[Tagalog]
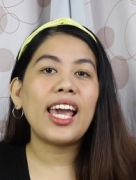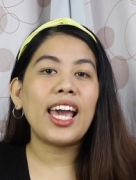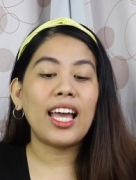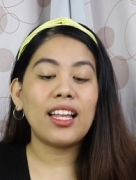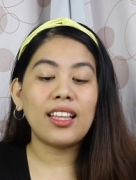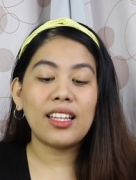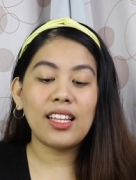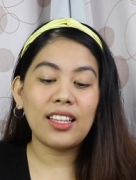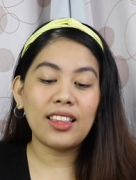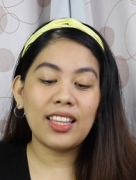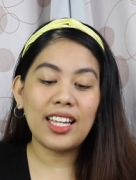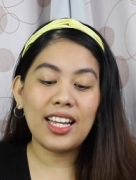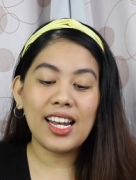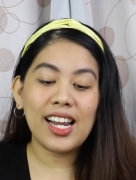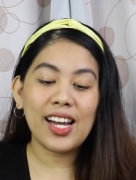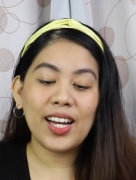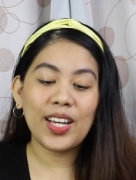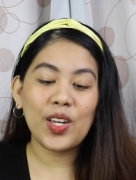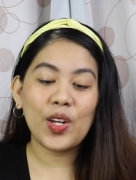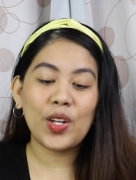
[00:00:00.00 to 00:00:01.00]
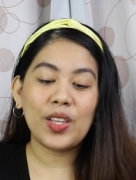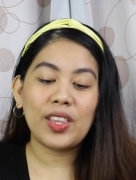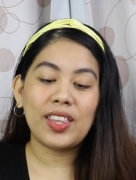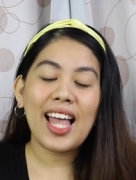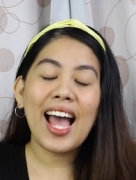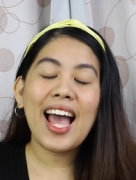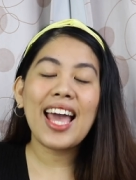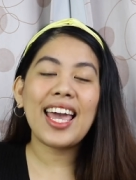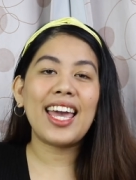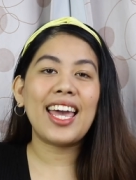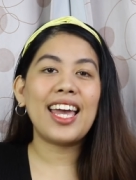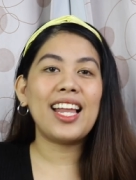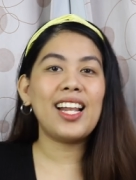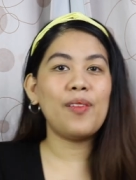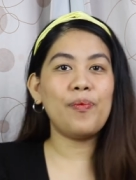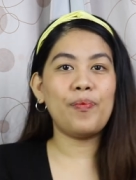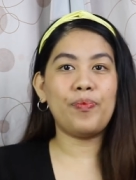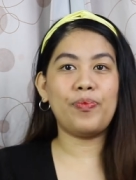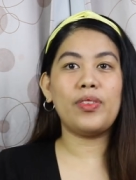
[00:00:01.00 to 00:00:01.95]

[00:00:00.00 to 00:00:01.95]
And hindi lang yon dahil